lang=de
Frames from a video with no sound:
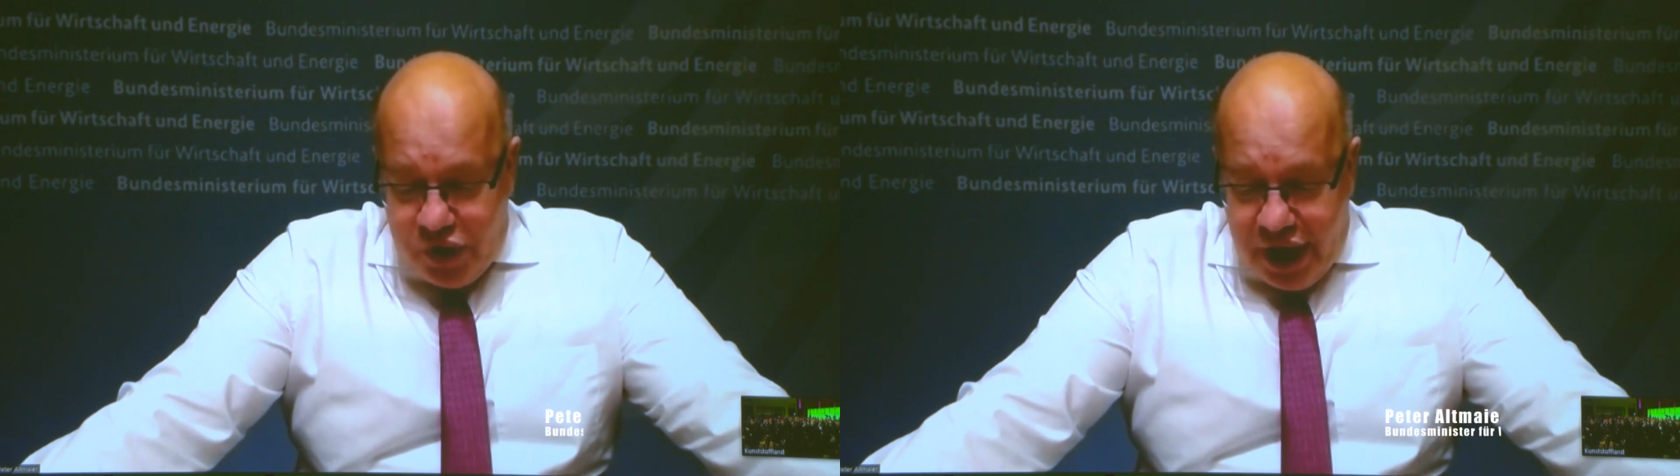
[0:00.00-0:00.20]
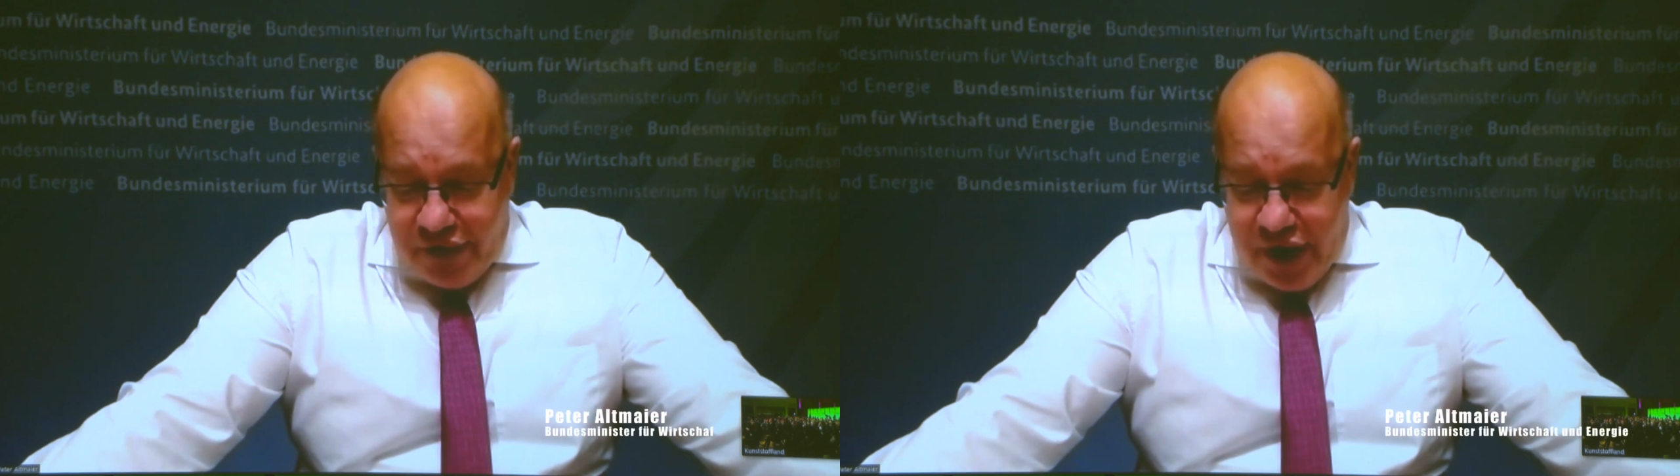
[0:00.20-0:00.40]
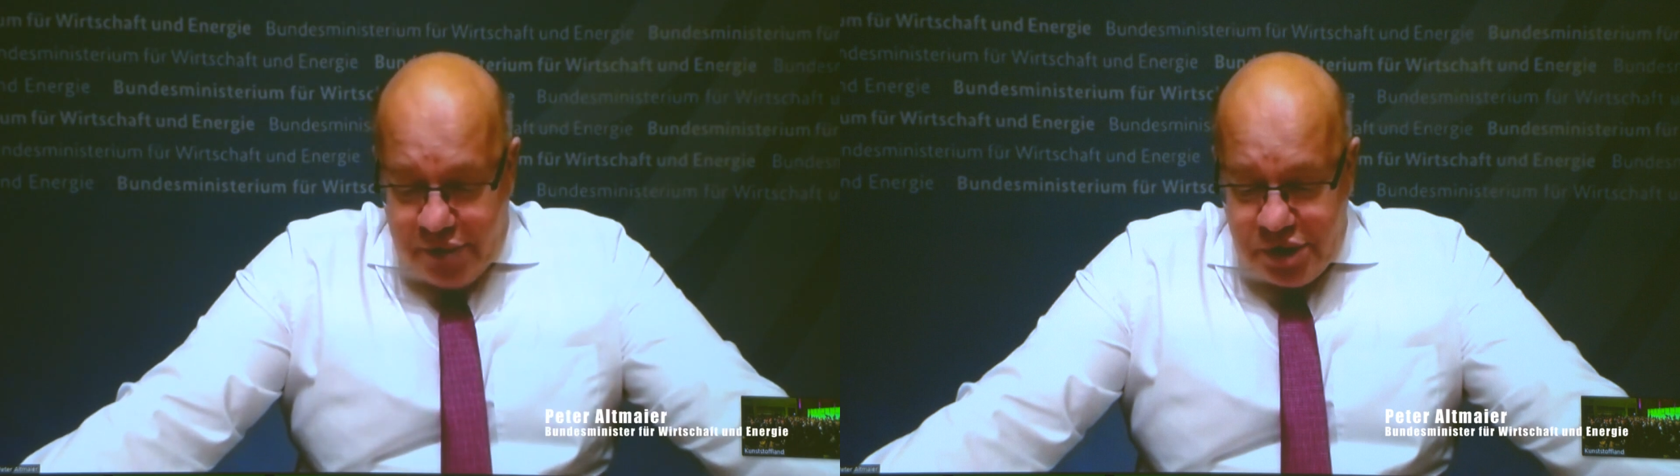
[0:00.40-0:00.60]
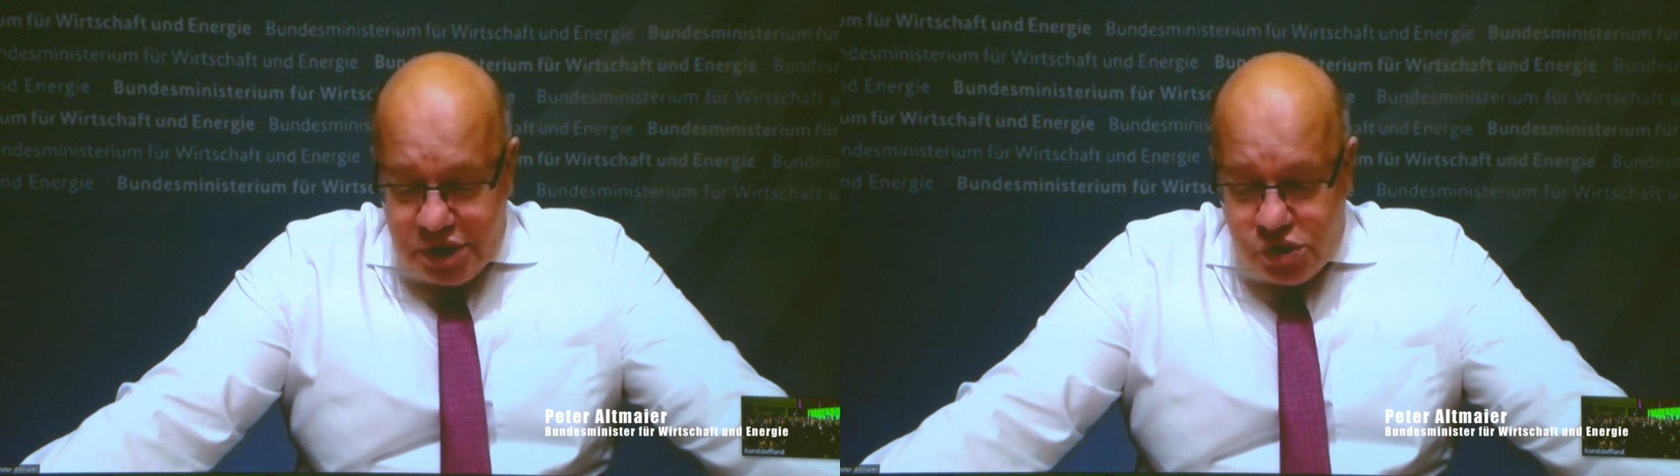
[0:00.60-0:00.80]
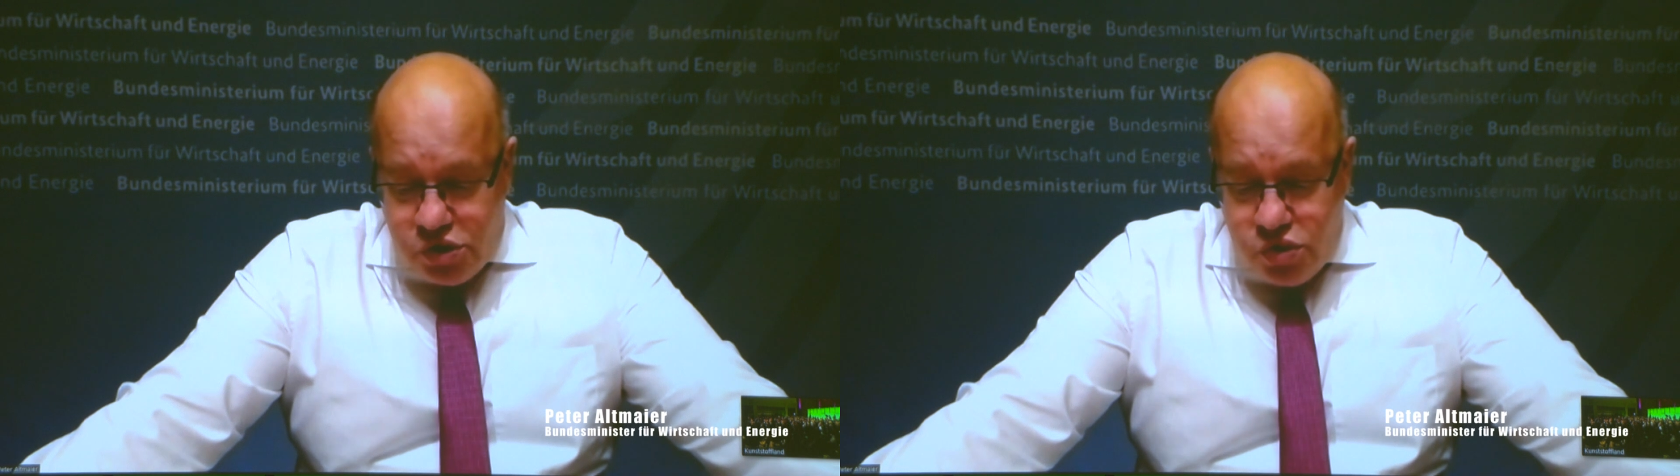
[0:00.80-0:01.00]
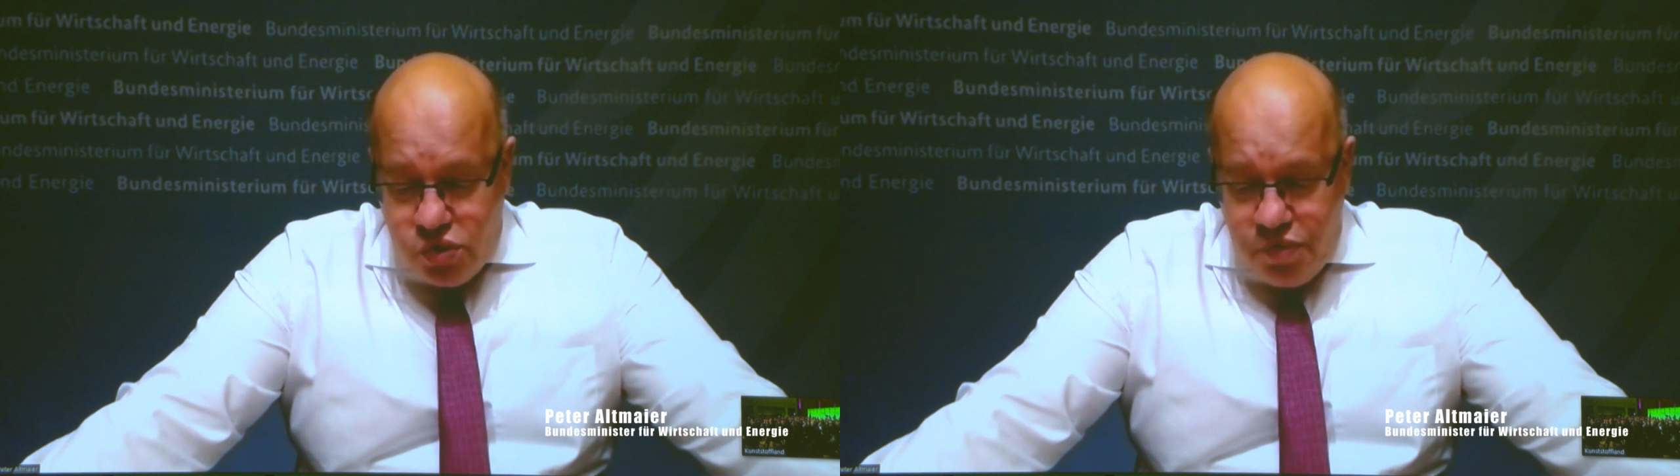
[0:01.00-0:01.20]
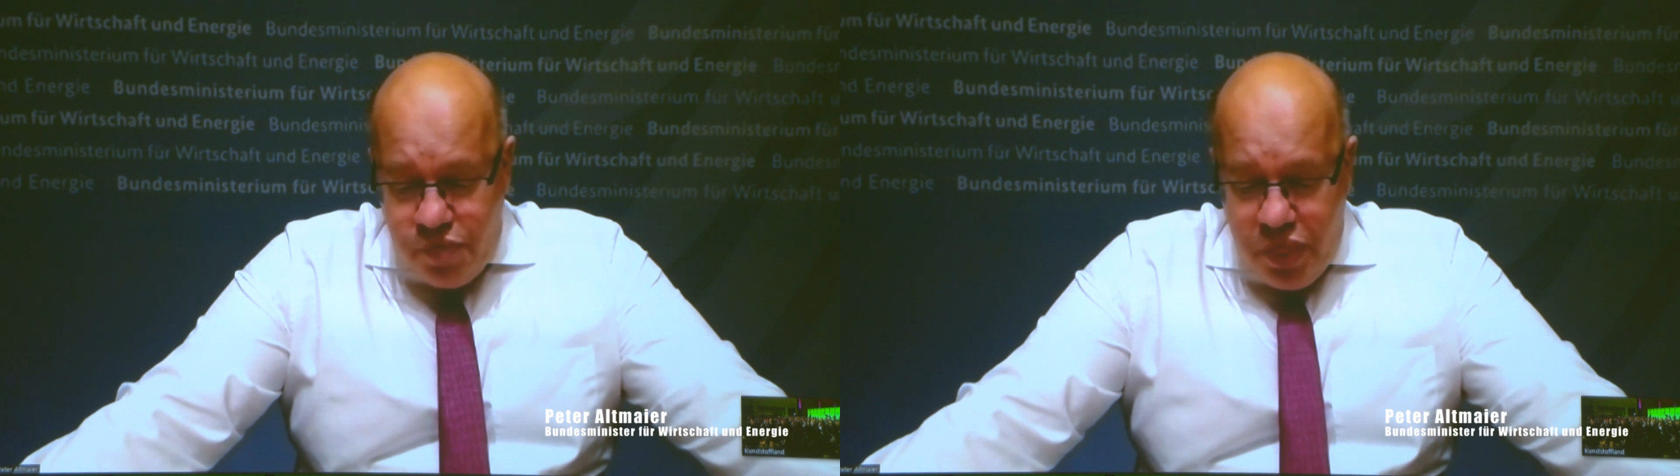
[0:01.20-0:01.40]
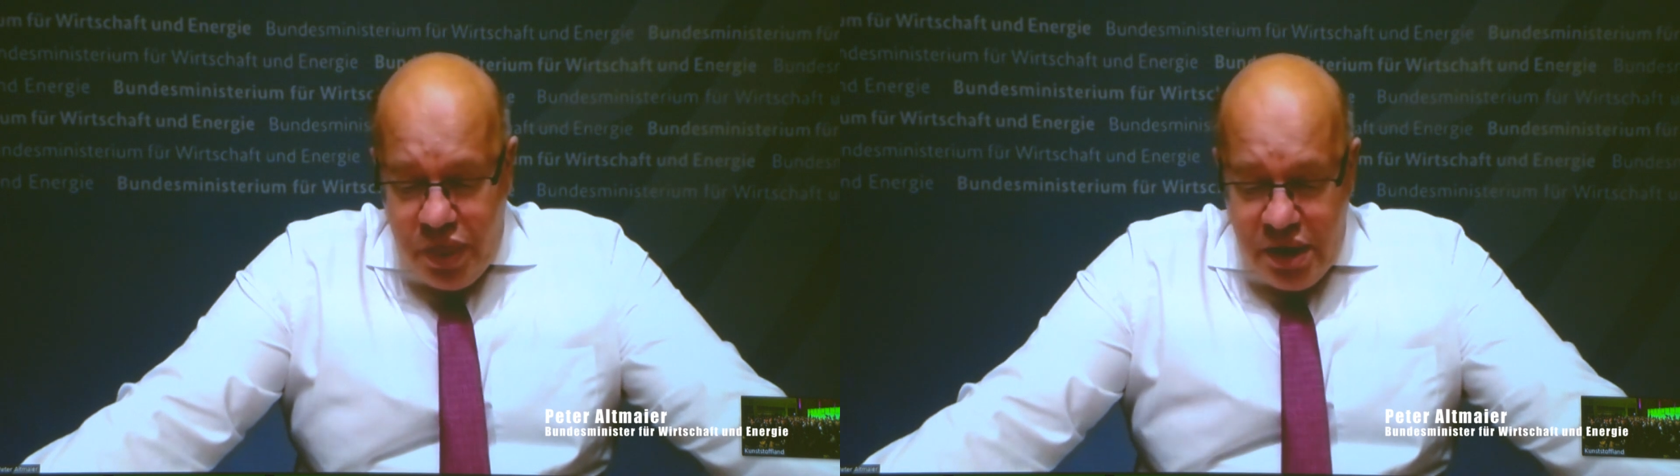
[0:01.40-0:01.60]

und Herren, wir haben es zu tun